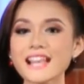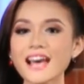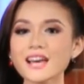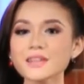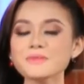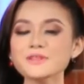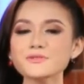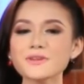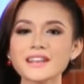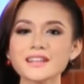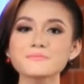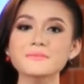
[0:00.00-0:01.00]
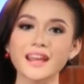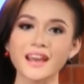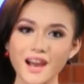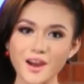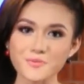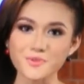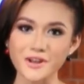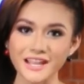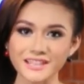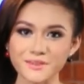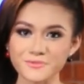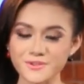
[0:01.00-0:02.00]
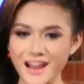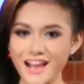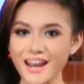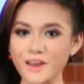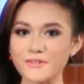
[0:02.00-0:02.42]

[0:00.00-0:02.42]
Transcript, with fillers: saat pintu karir mereka mulai terbuka